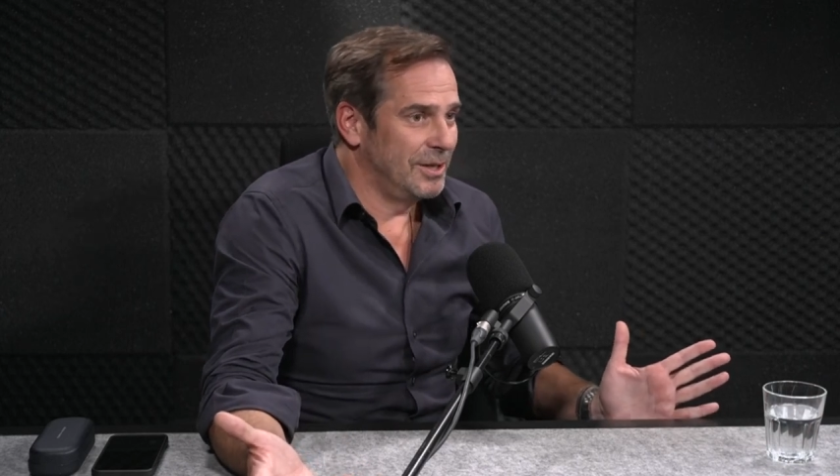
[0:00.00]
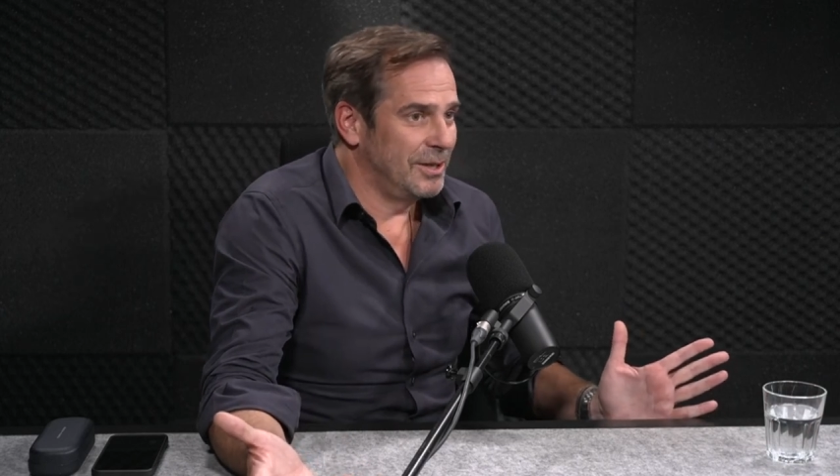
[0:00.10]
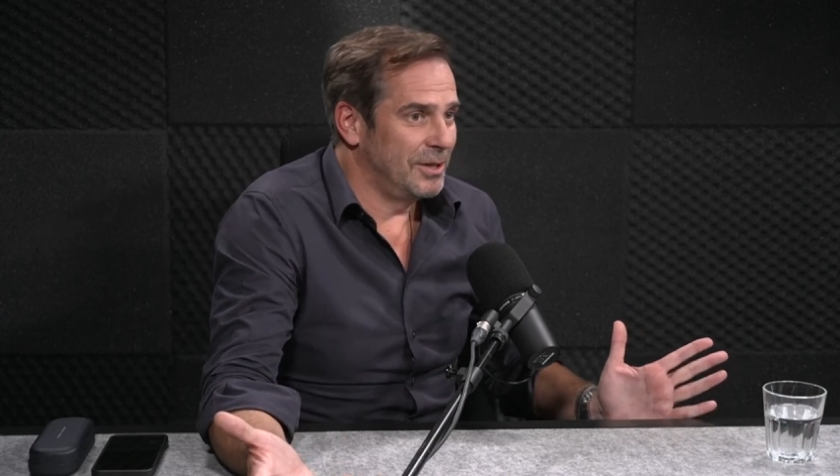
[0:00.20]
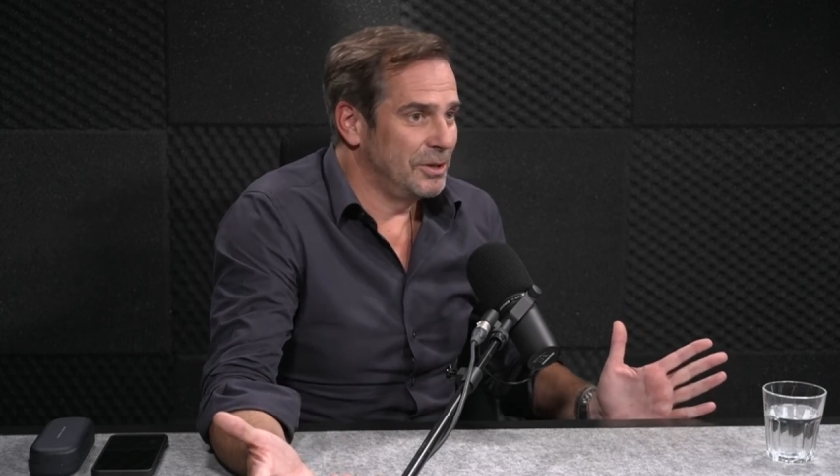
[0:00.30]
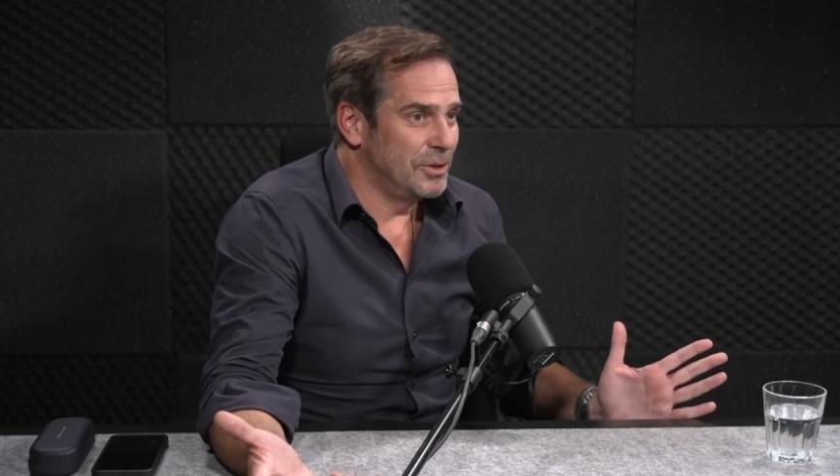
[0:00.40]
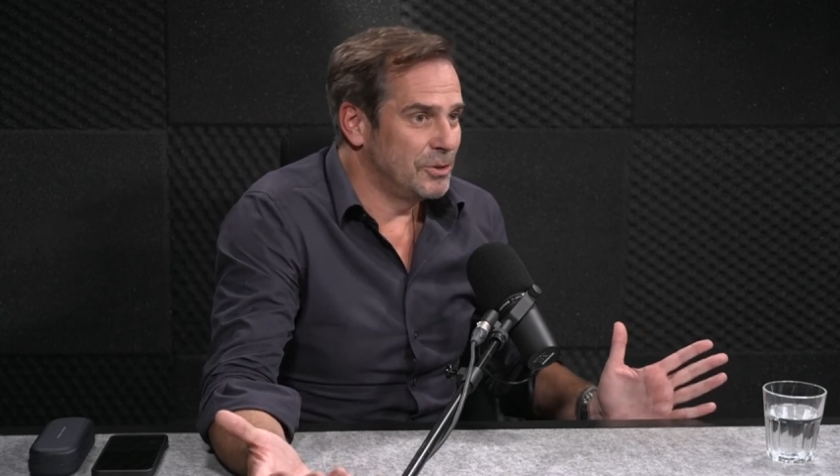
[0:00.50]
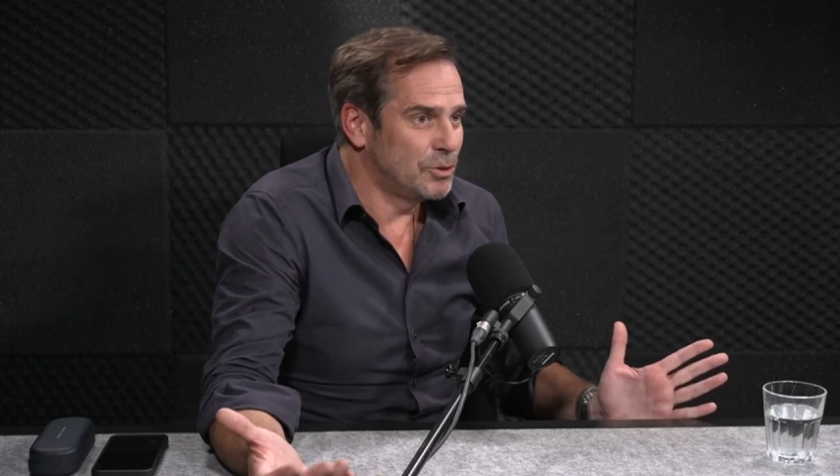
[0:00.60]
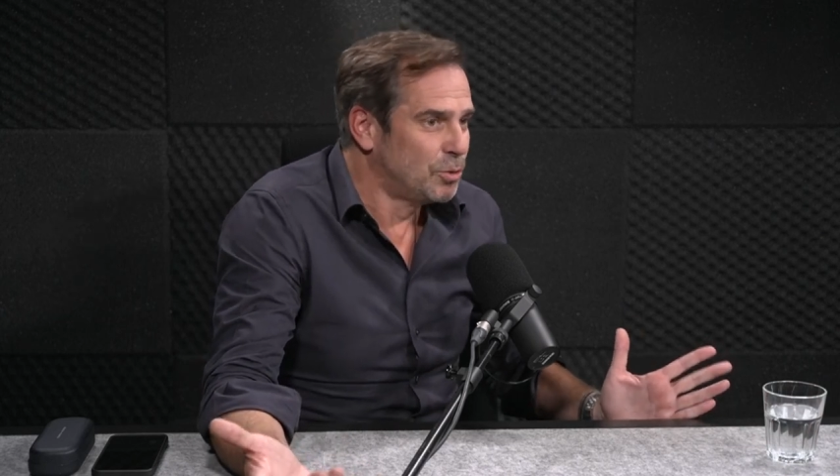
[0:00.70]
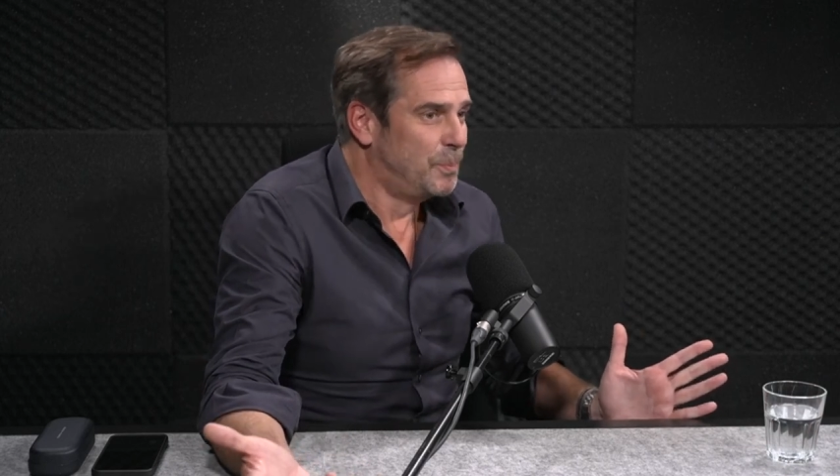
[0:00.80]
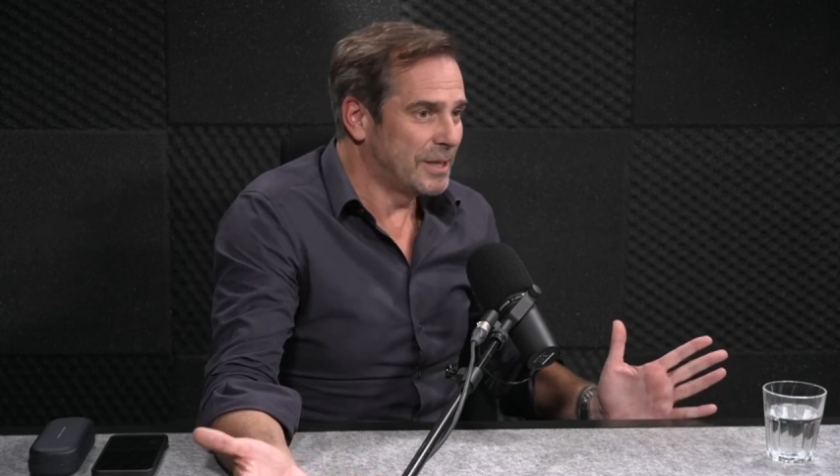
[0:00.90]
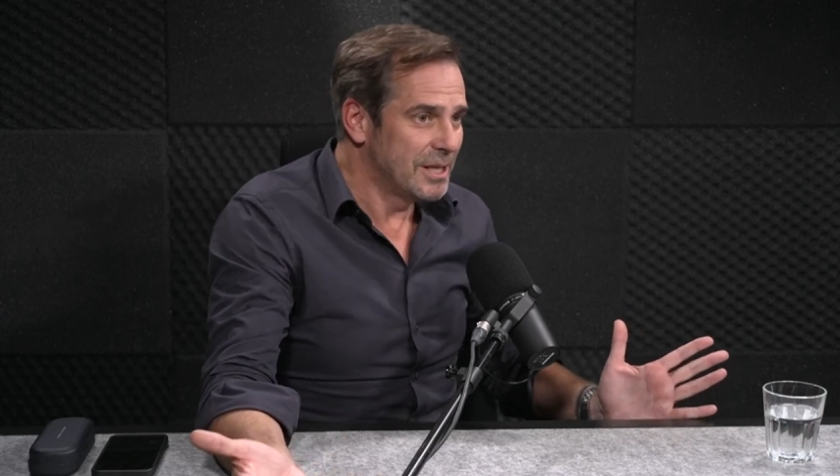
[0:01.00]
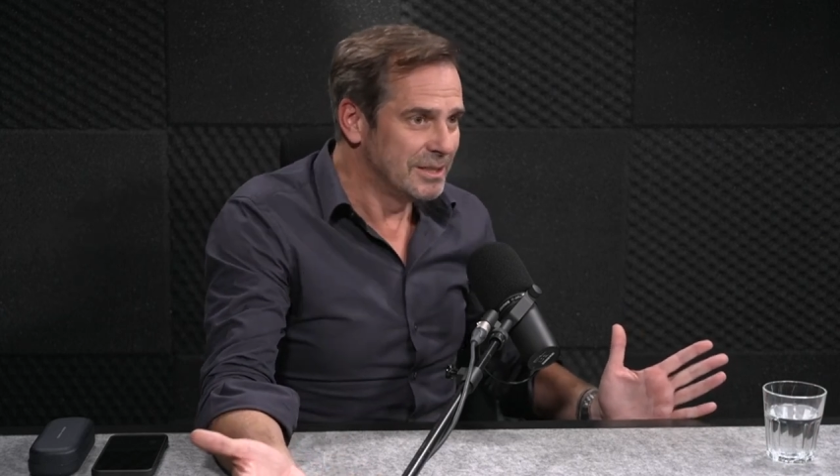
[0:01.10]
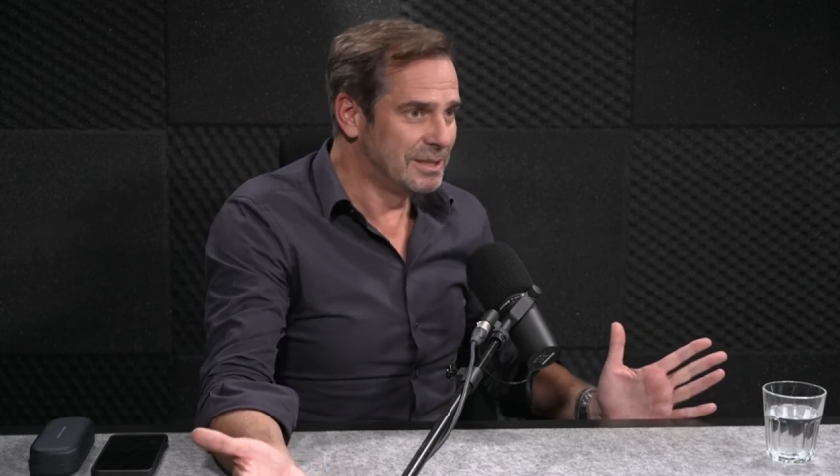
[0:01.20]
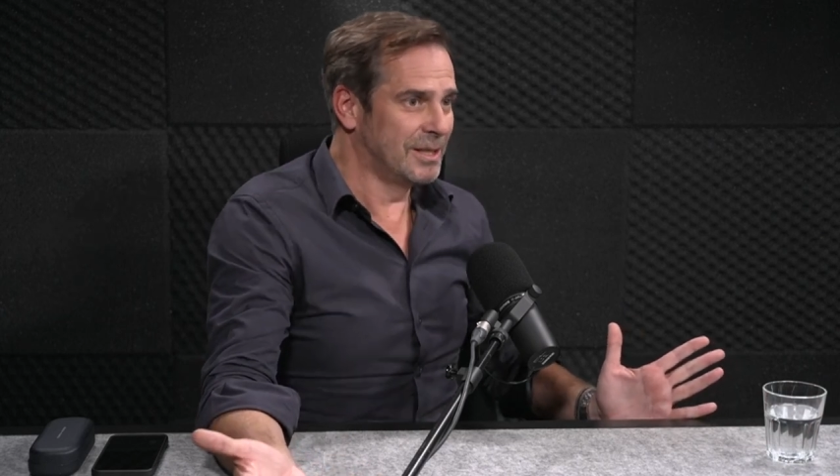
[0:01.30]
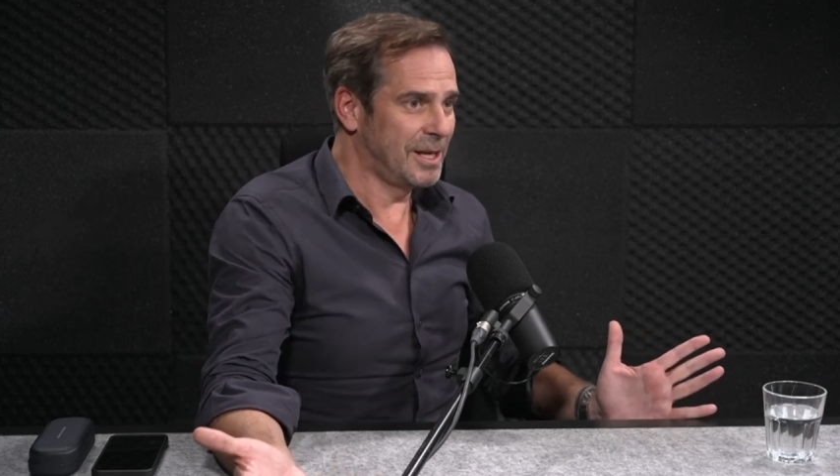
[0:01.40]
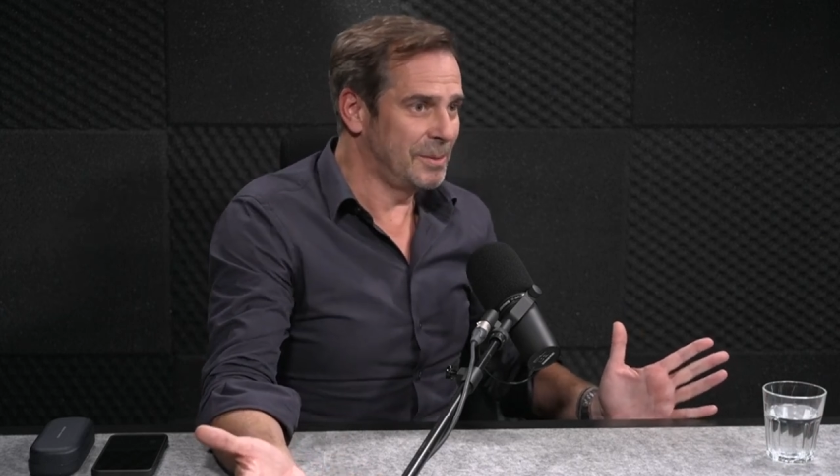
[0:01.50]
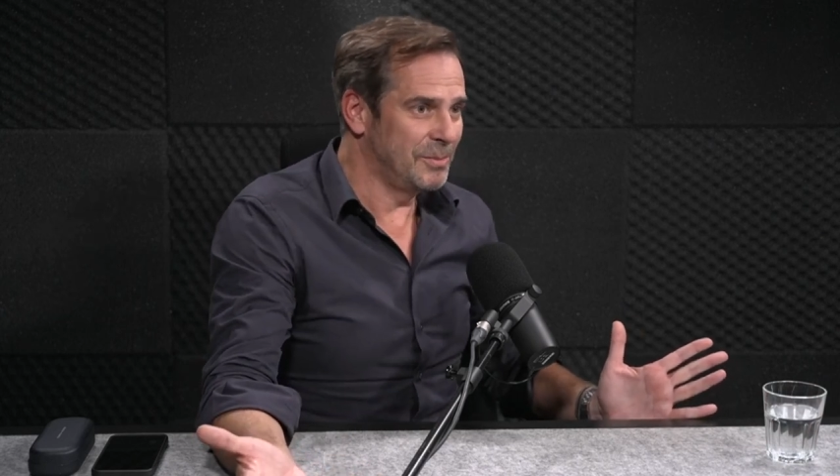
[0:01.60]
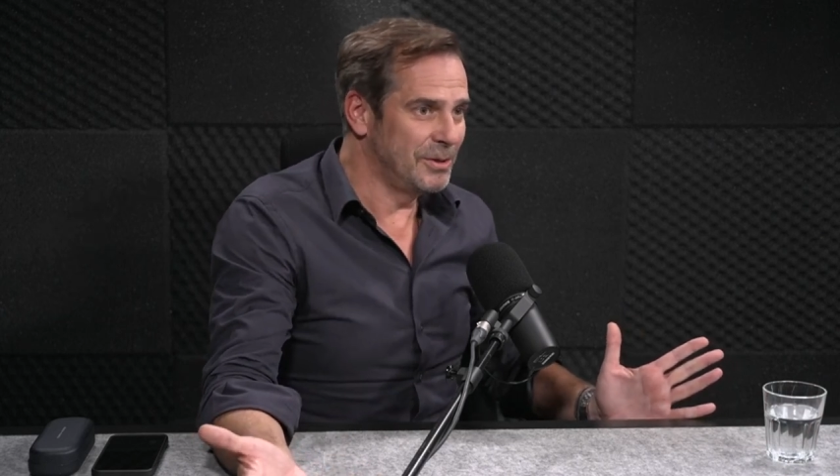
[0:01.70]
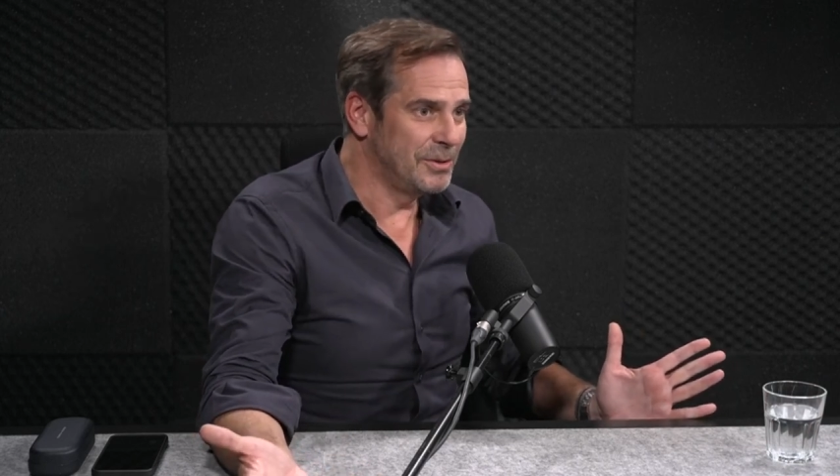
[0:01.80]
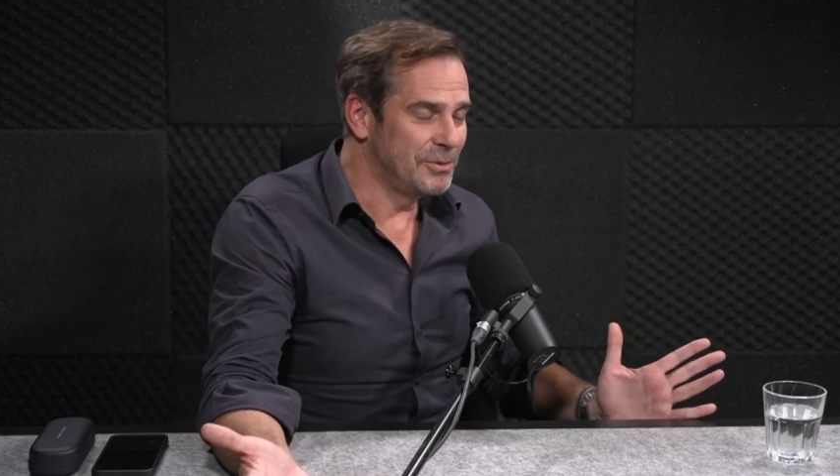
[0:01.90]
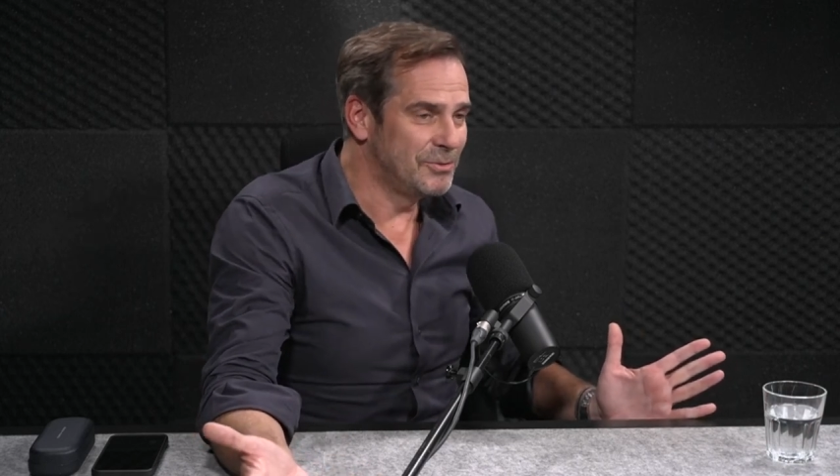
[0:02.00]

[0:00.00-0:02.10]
E, super językiem, mhm.